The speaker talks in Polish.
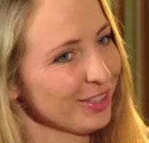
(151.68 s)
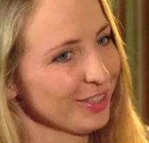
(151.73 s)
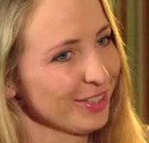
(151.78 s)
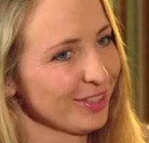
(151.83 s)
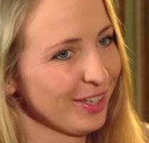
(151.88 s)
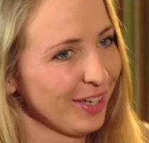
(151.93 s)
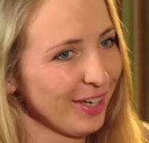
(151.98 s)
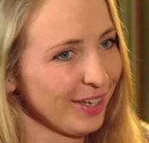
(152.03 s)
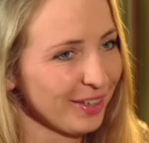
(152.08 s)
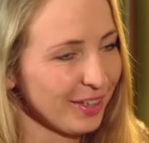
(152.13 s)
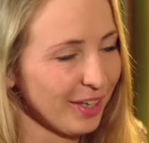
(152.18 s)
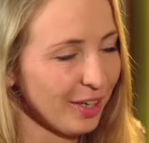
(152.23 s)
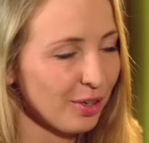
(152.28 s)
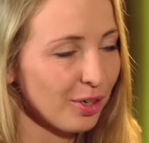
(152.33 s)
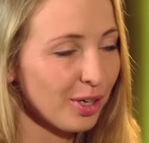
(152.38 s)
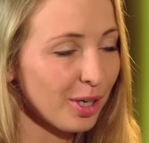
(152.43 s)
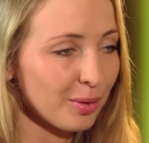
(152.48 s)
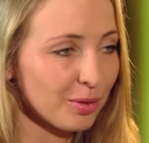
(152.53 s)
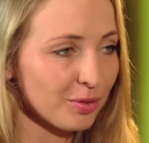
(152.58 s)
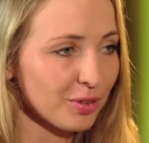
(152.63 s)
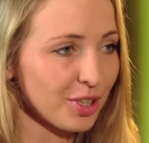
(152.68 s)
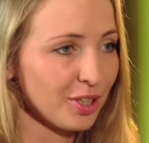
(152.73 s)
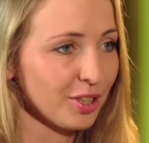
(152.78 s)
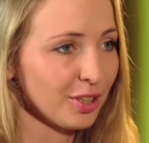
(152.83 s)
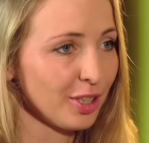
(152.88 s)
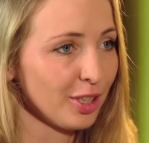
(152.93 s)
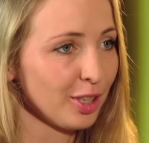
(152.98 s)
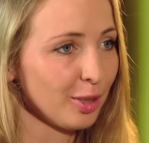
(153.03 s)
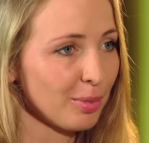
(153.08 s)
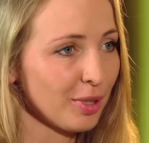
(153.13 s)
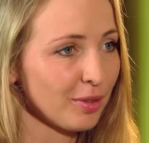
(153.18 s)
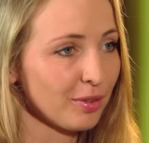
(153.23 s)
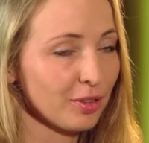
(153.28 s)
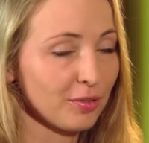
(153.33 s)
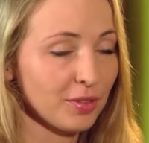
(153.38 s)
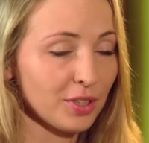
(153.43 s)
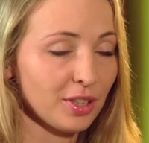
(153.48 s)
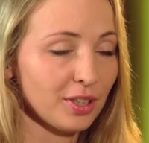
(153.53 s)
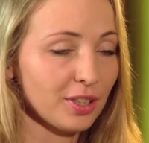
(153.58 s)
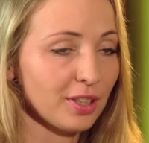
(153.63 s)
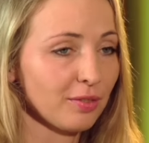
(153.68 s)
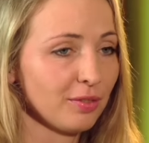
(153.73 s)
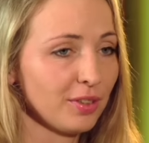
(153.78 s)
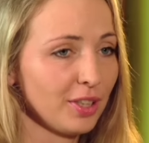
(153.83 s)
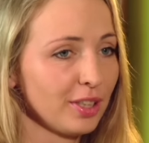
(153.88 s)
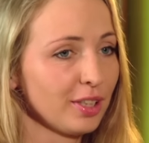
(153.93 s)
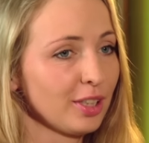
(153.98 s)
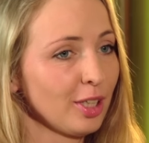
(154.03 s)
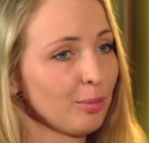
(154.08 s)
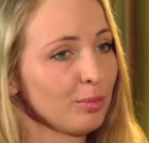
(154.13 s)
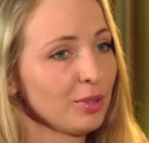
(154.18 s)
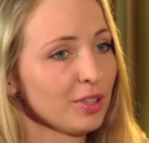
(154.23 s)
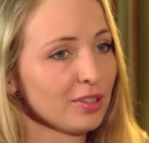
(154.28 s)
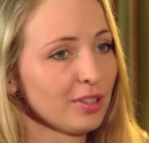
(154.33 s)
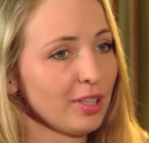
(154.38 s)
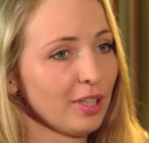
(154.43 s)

że tak. Ja kocham zwierzęta. Ja naprawdę zwierzęta wiele dla mnie